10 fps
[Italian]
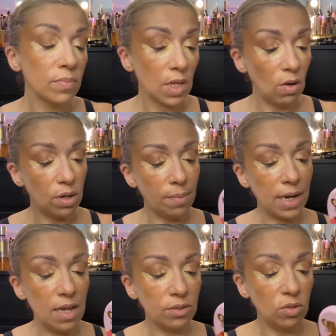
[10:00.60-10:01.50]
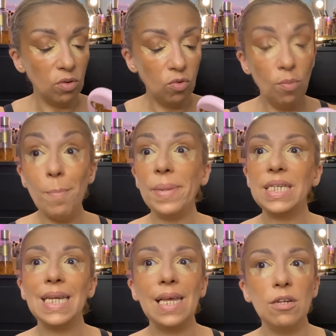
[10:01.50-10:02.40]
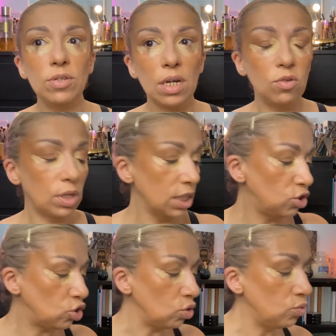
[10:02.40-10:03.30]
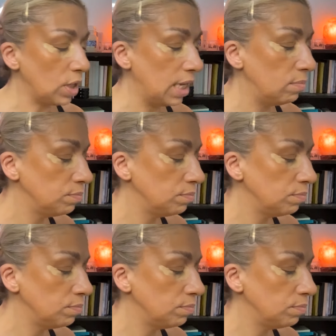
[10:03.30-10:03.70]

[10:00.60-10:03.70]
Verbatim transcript: ora prendo un pennello da correttore